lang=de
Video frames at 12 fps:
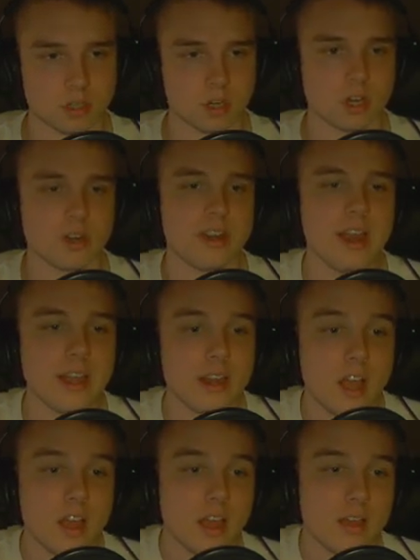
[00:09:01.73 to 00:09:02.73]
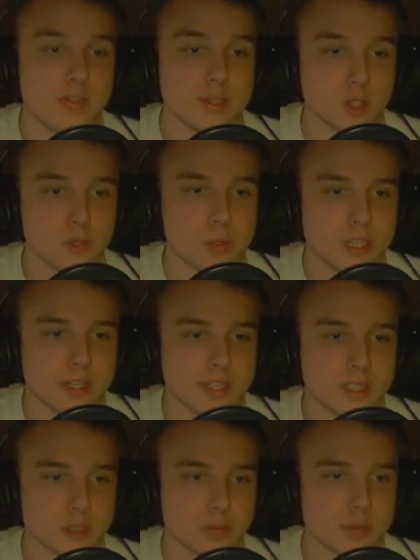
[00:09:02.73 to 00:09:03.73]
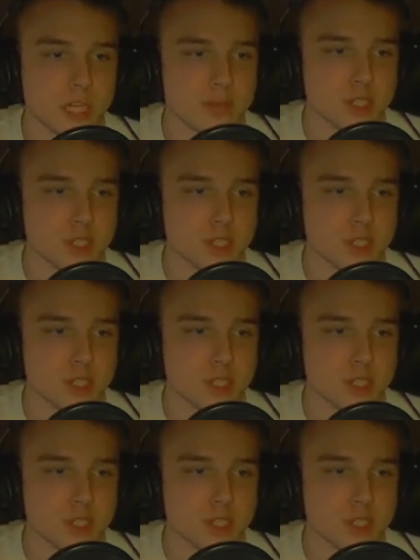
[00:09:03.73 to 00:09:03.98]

Oh nein! Wieso spielt er nicht zum Spieler?